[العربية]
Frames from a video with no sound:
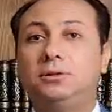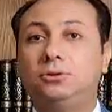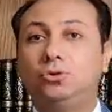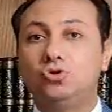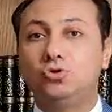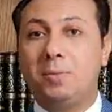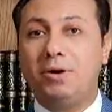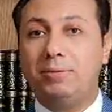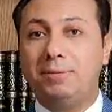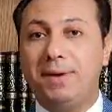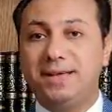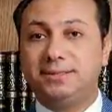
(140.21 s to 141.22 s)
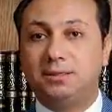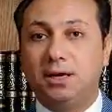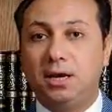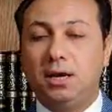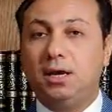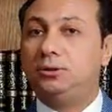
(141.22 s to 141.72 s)
نظم ومعلومات بس
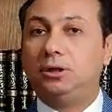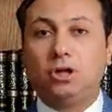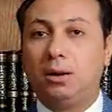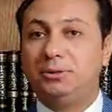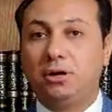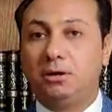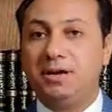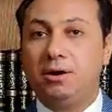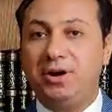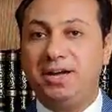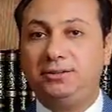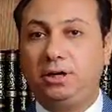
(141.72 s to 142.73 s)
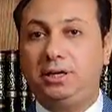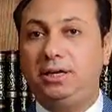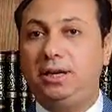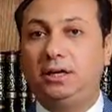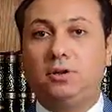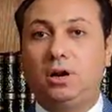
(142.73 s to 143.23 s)
ده طلبه تربيه نوعيه تحكي
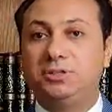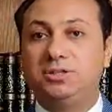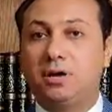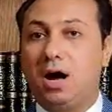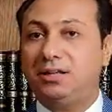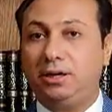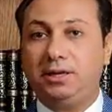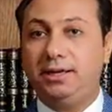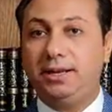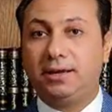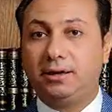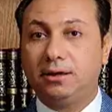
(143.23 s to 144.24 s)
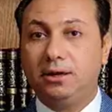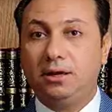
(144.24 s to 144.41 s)
لك طلبه زراعه تحكي لك